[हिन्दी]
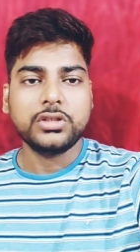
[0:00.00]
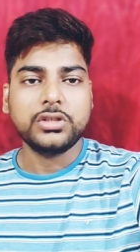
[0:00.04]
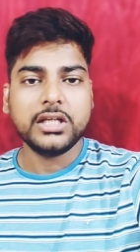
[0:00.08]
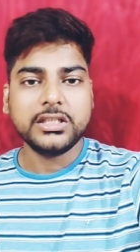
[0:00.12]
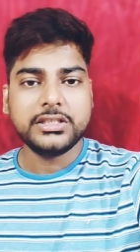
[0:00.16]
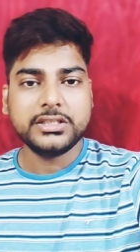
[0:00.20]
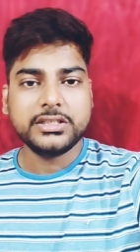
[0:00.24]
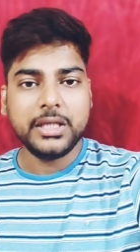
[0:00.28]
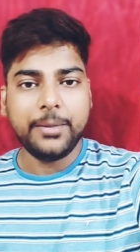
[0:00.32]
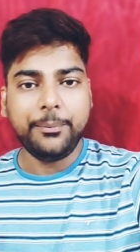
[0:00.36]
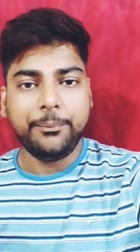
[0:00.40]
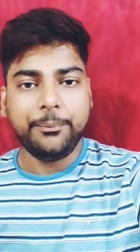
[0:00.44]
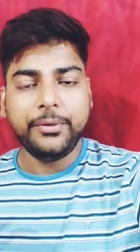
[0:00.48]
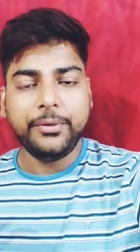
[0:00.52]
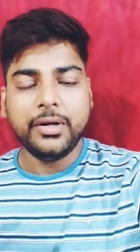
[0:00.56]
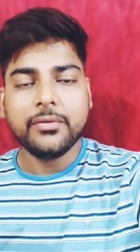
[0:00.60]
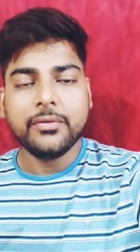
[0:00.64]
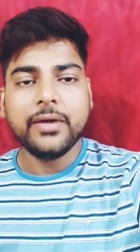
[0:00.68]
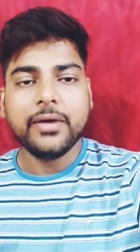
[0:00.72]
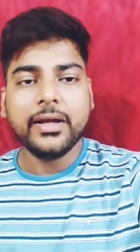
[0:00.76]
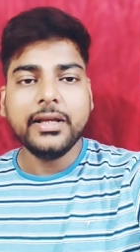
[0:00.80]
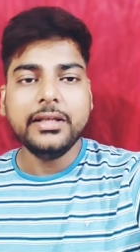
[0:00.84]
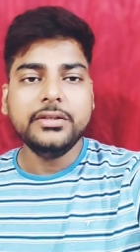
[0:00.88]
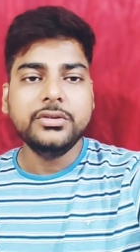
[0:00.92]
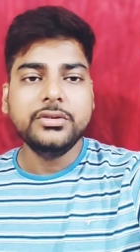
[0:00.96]
चैप्टर
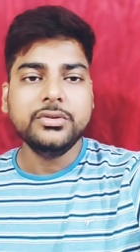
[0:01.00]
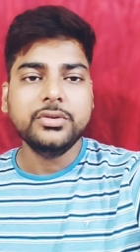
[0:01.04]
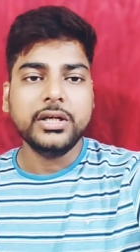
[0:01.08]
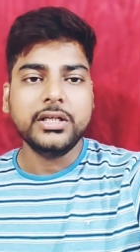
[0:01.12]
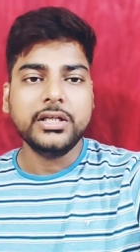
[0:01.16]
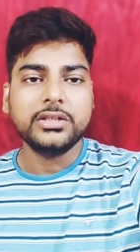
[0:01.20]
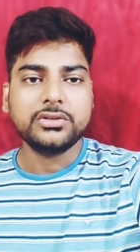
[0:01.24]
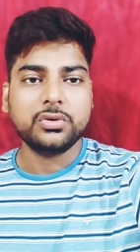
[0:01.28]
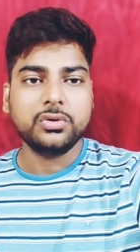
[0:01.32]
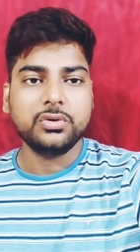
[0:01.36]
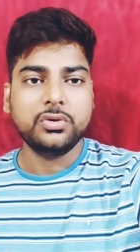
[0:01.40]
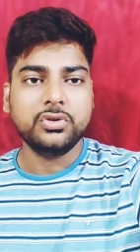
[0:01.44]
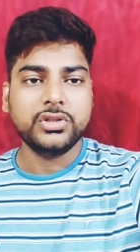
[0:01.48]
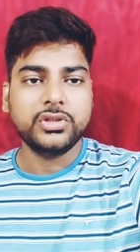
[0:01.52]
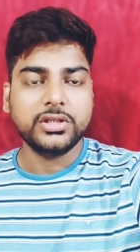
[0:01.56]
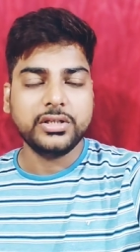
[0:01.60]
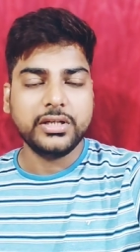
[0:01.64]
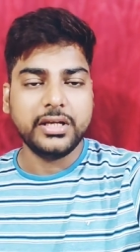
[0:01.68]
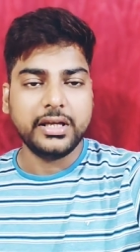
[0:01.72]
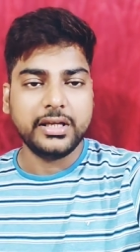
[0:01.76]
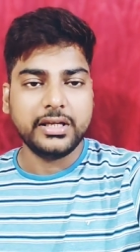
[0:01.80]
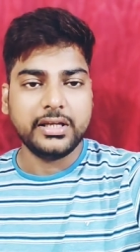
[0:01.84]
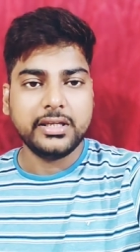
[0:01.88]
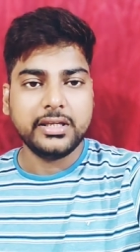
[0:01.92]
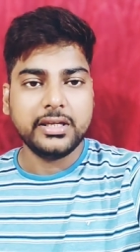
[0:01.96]
वाइज जो है सॉल्यूशन
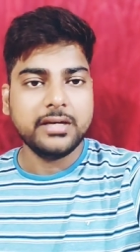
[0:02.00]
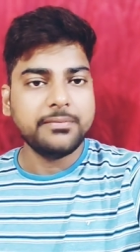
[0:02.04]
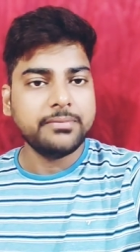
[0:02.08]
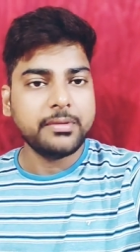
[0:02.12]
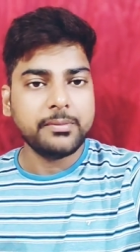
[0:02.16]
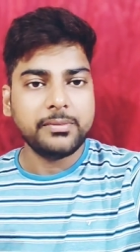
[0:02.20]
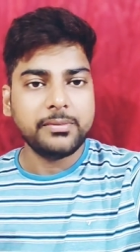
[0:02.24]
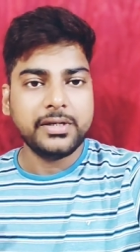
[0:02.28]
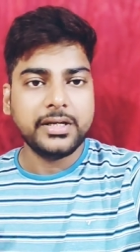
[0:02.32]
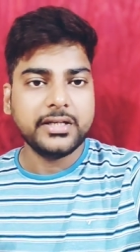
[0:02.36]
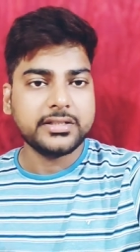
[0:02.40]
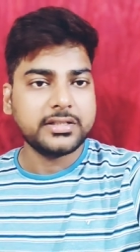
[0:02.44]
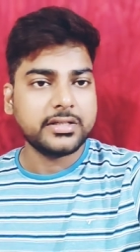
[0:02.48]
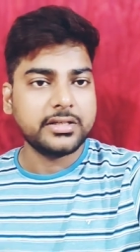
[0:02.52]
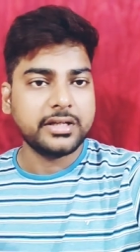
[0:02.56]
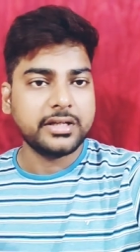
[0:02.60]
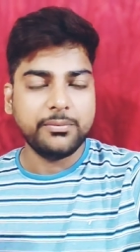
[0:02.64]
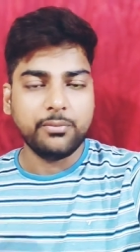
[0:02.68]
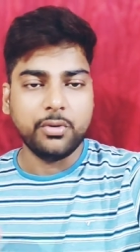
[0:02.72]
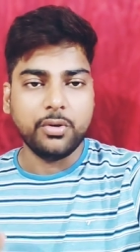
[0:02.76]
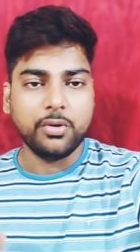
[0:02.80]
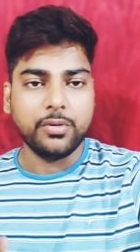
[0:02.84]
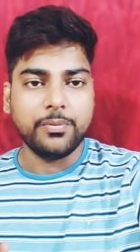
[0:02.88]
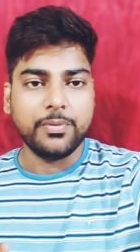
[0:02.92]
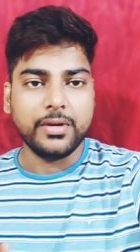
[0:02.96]
है किरण पब्लिकेशन के
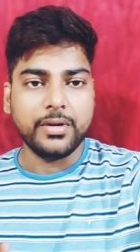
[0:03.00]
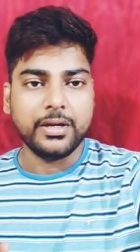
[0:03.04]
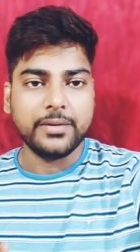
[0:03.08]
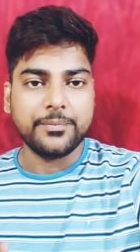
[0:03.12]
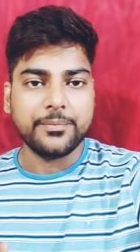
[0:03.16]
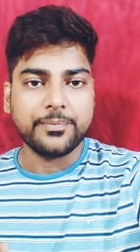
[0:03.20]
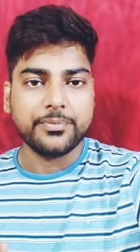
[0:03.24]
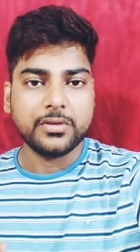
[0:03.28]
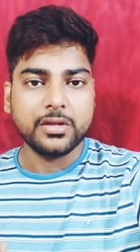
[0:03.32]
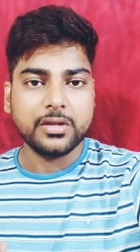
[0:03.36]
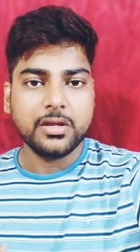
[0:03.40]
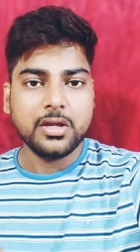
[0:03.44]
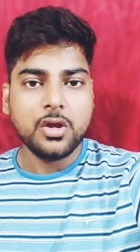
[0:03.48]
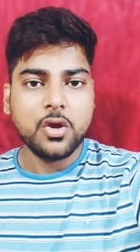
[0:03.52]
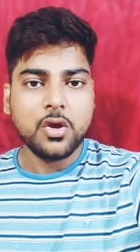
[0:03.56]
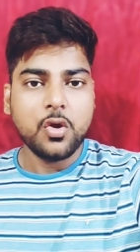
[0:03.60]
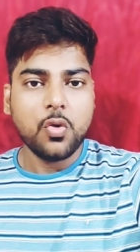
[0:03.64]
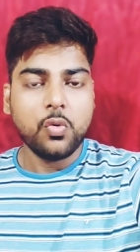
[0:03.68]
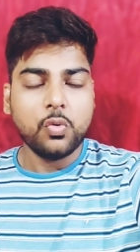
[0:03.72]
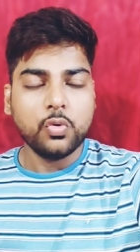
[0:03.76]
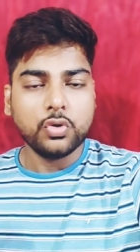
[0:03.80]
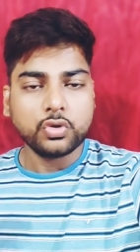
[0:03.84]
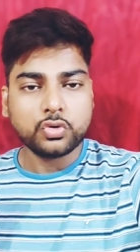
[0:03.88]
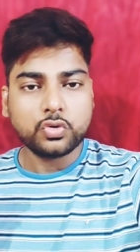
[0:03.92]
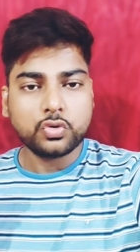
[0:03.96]
बुक में
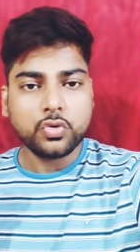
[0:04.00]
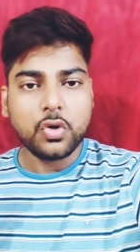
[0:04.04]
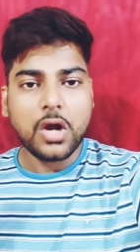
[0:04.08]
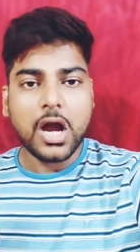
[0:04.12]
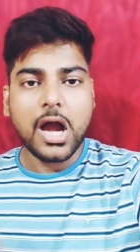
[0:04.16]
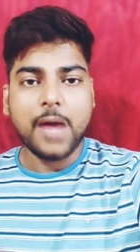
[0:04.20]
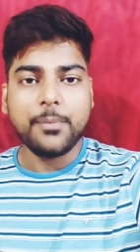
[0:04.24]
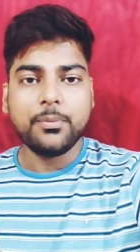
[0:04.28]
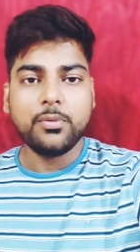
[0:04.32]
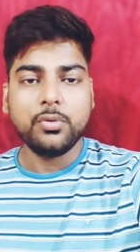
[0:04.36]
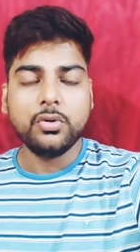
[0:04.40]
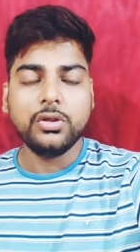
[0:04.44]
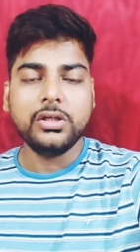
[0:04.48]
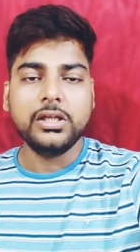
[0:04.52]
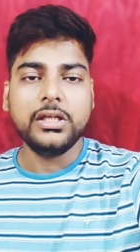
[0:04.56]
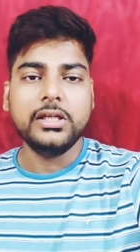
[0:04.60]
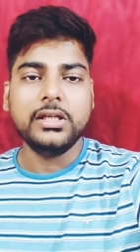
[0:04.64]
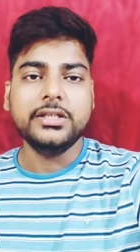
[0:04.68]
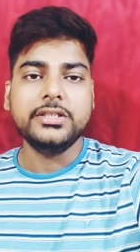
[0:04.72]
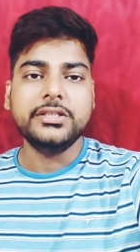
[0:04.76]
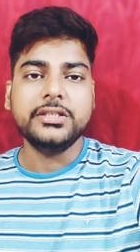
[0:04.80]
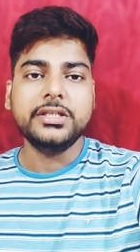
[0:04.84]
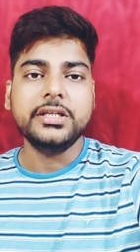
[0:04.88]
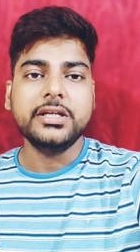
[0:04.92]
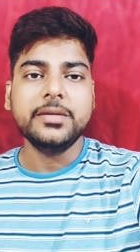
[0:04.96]
उसको आप लोग ले
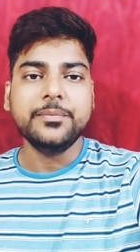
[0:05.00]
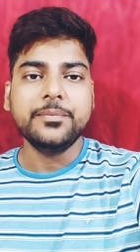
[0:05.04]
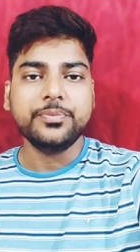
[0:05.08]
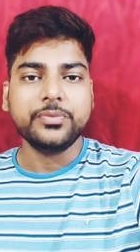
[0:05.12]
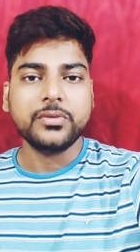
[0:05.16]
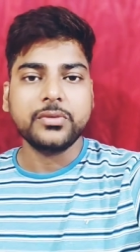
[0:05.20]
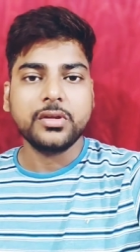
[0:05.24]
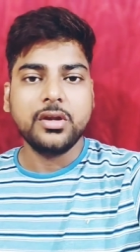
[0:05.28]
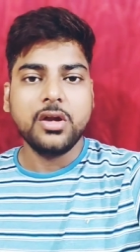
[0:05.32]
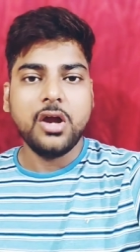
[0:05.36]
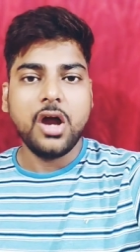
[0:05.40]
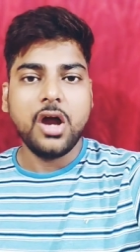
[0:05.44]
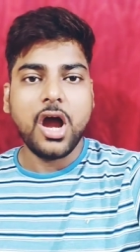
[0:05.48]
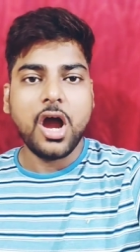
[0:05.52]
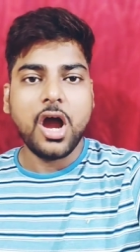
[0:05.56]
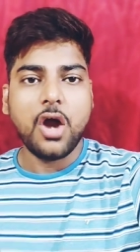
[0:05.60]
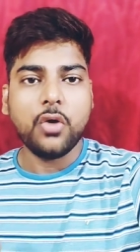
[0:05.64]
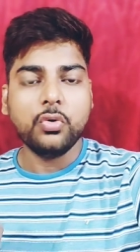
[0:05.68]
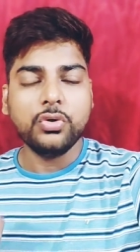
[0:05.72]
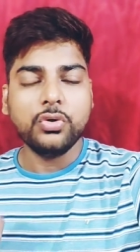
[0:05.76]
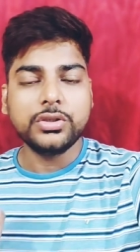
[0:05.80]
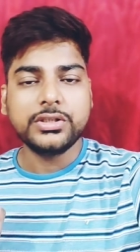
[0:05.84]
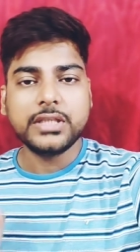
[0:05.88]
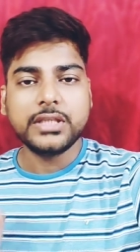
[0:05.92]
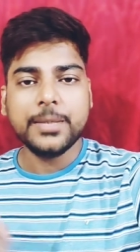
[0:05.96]
लीजिए और
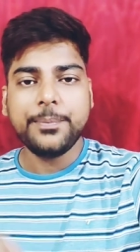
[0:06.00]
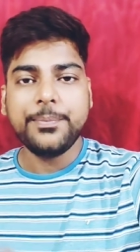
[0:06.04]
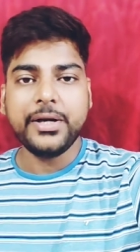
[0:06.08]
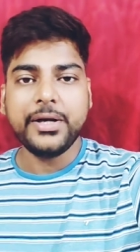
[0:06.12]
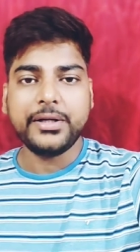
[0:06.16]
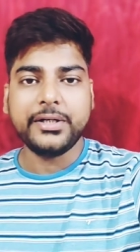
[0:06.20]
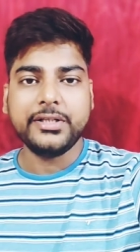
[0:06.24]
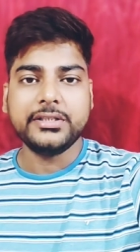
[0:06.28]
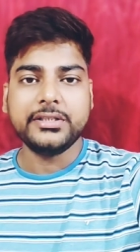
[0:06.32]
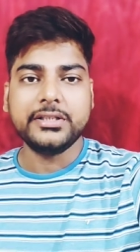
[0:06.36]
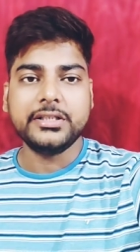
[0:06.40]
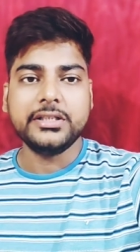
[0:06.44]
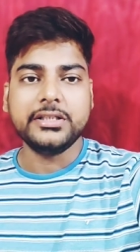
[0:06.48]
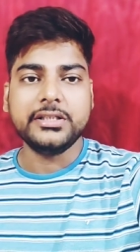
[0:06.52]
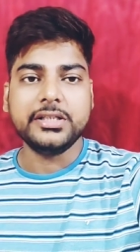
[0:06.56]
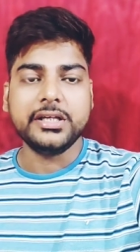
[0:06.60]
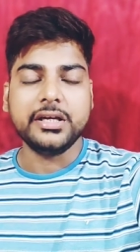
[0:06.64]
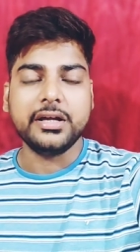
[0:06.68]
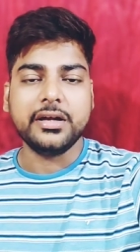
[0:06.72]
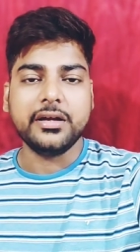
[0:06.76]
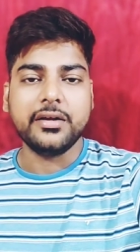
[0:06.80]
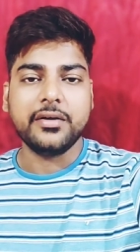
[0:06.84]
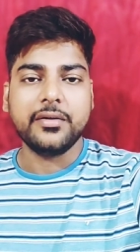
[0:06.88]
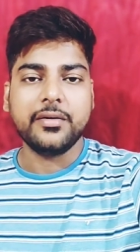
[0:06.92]
उससे प्रैक्टिस कीजिए